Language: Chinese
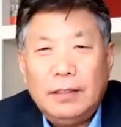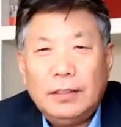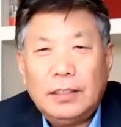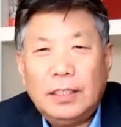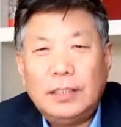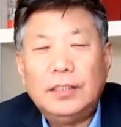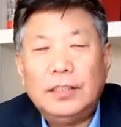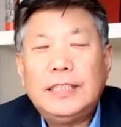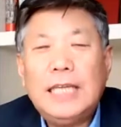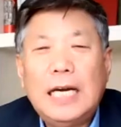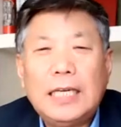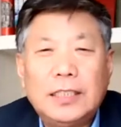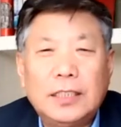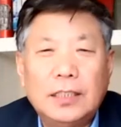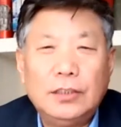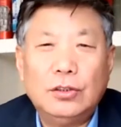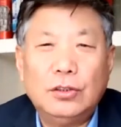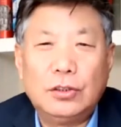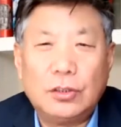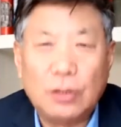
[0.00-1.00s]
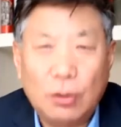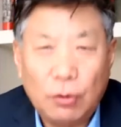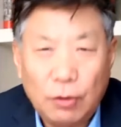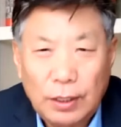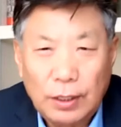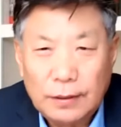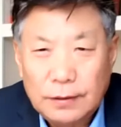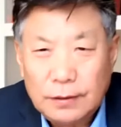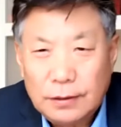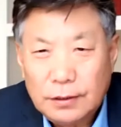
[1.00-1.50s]
他就驾车就走
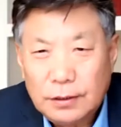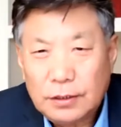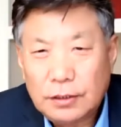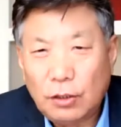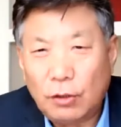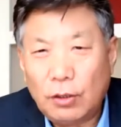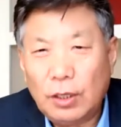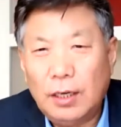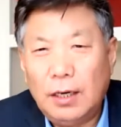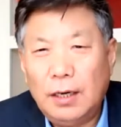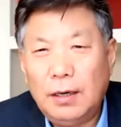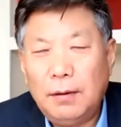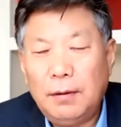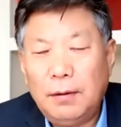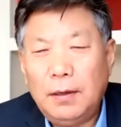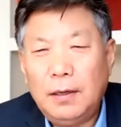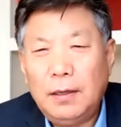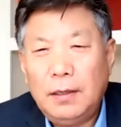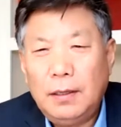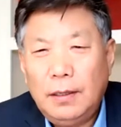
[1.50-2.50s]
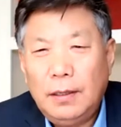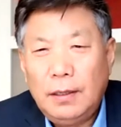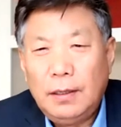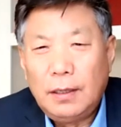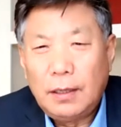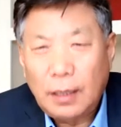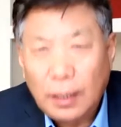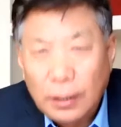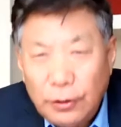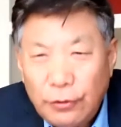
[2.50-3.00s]
了，走了
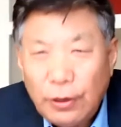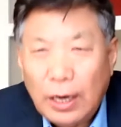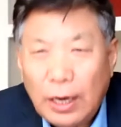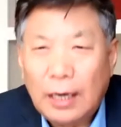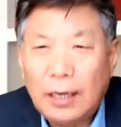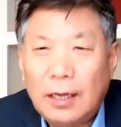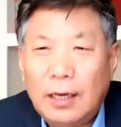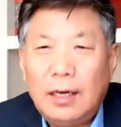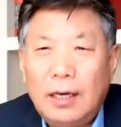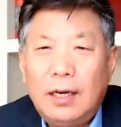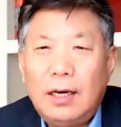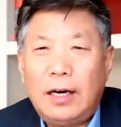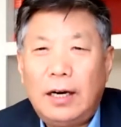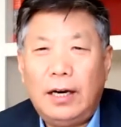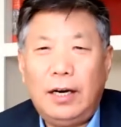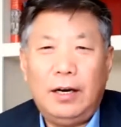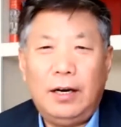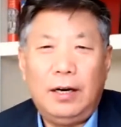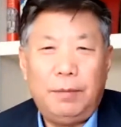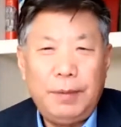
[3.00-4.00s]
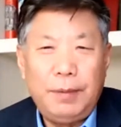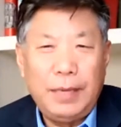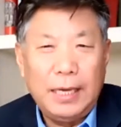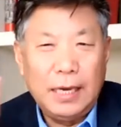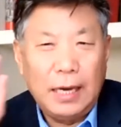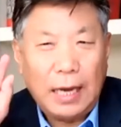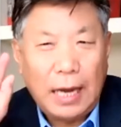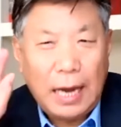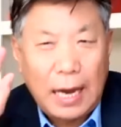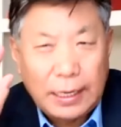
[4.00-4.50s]
很远了，耳
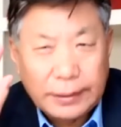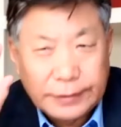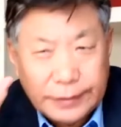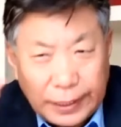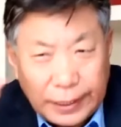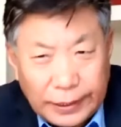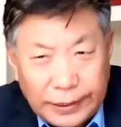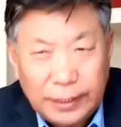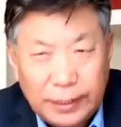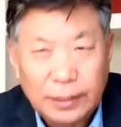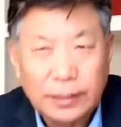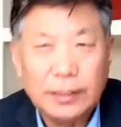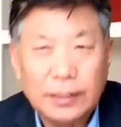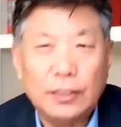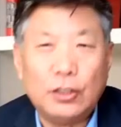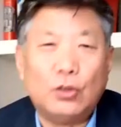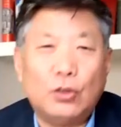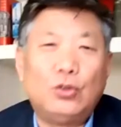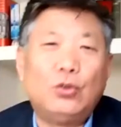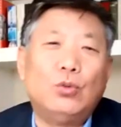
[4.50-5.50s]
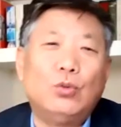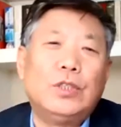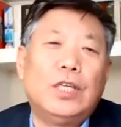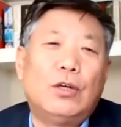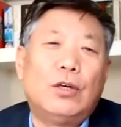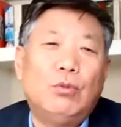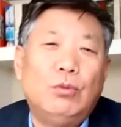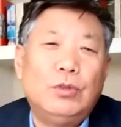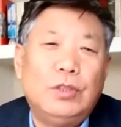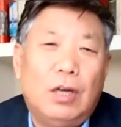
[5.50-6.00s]
边还在听着那头猪在
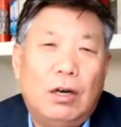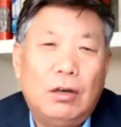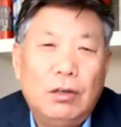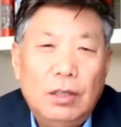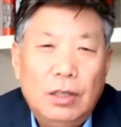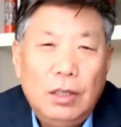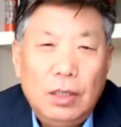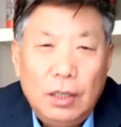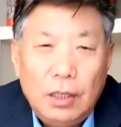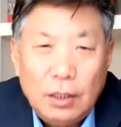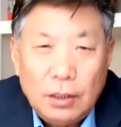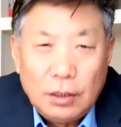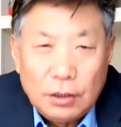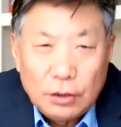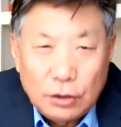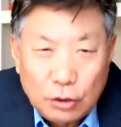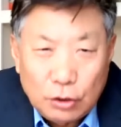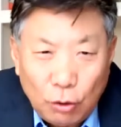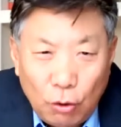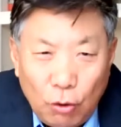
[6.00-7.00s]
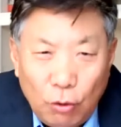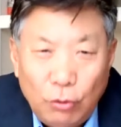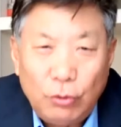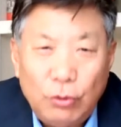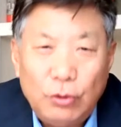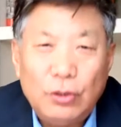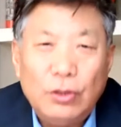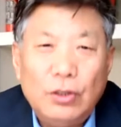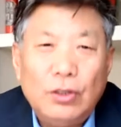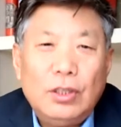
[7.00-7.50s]
呼叫，终
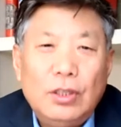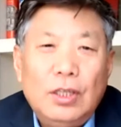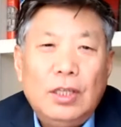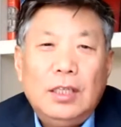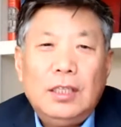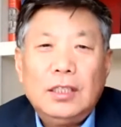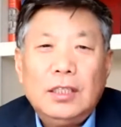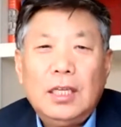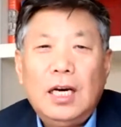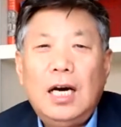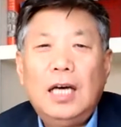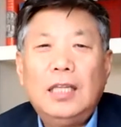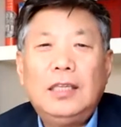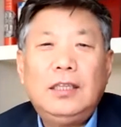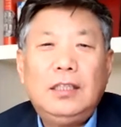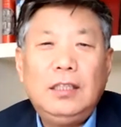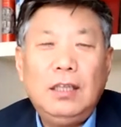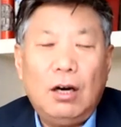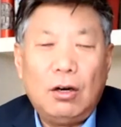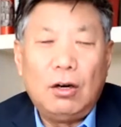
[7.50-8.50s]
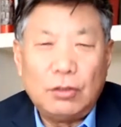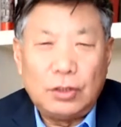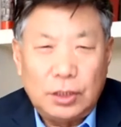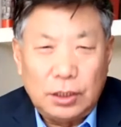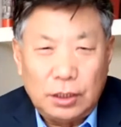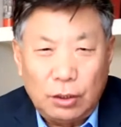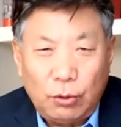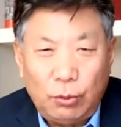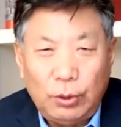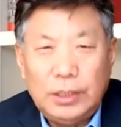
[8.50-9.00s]
于他掉
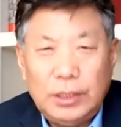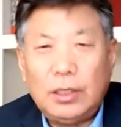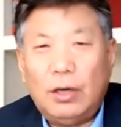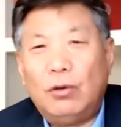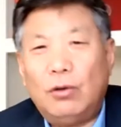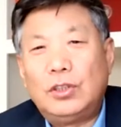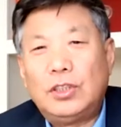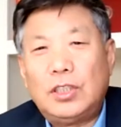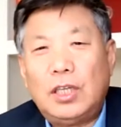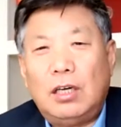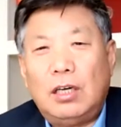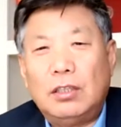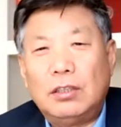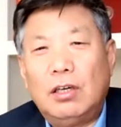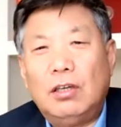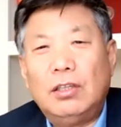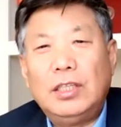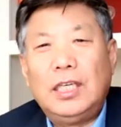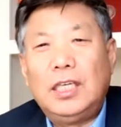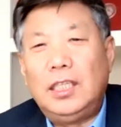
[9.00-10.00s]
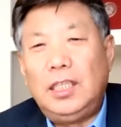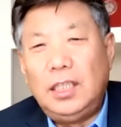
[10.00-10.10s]
车回头找到那个